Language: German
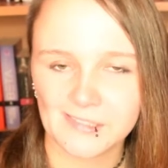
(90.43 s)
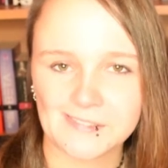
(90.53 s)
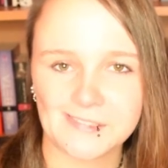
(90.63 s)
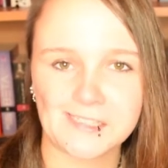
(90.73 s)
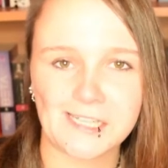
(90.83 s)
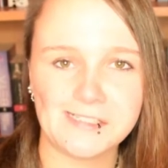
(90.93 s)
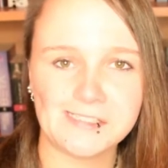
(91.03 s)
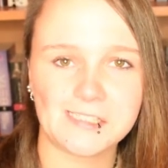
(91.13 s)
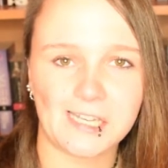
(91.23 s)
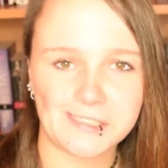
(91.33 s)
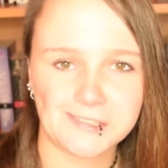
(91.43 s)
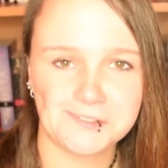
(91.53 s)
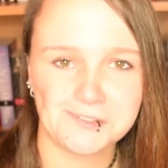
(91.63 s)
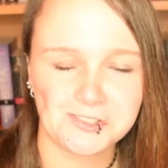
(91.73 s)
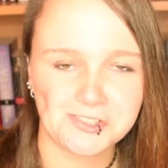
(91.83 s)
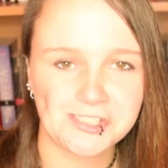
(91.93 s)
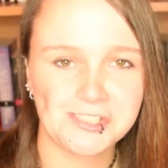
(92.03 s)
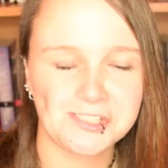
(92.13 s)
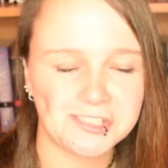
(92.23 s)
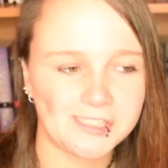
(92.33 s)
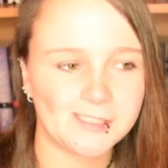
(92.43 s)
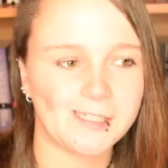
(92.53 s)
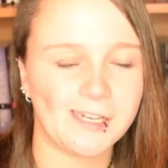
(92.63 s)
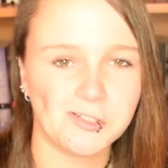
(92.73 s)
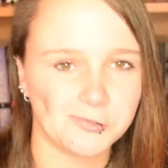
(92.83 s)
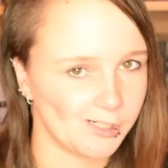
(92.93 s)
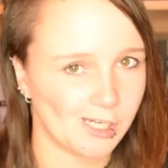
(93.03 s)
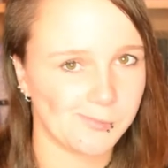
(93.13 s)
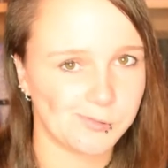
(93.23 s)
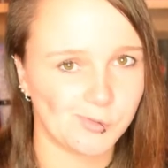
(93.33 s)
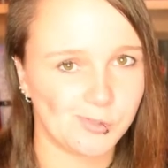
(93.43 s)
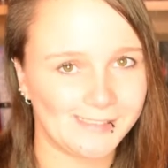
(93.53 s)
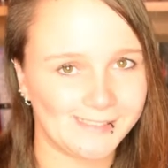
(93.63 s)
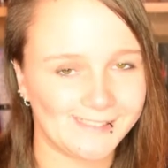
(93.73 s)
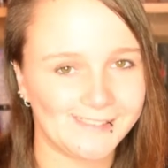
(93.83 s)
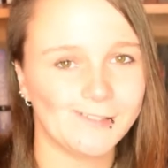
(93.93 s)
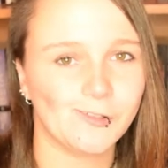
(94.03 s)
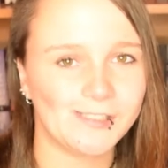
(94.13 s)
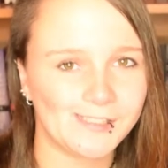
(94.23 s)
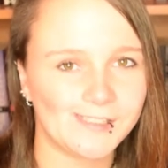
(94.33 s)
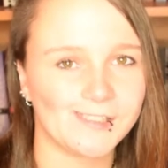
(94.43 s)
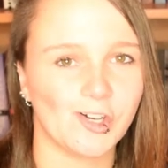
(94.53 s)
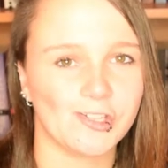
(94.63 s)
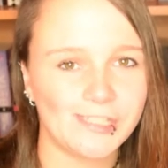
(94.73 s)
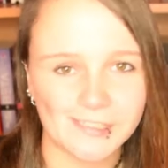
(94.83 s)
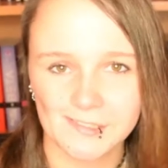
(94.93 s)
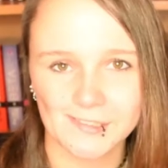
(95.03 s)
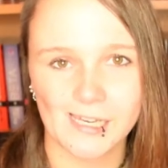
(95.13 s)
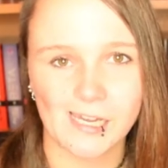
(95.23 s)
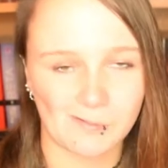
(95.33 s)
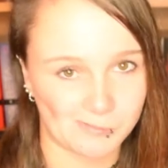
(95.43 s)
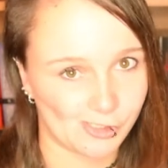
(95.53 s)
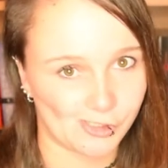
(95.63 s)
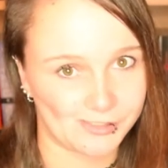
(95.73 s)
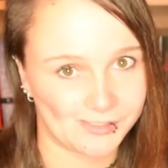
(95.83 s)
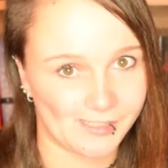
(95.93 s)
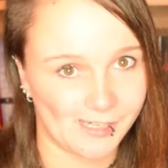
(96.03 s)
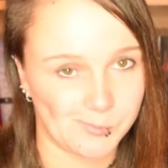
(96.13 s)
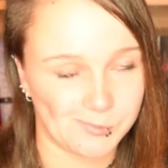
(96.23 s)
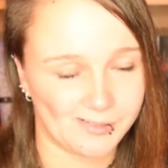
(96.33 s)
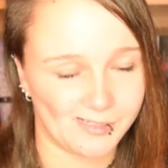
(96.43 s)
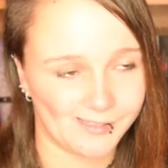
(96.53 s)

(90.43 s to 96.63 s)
es sind alles Reihen, die ich angefangen habe zu lesen und die ich noch nicht abgeschlossen habe.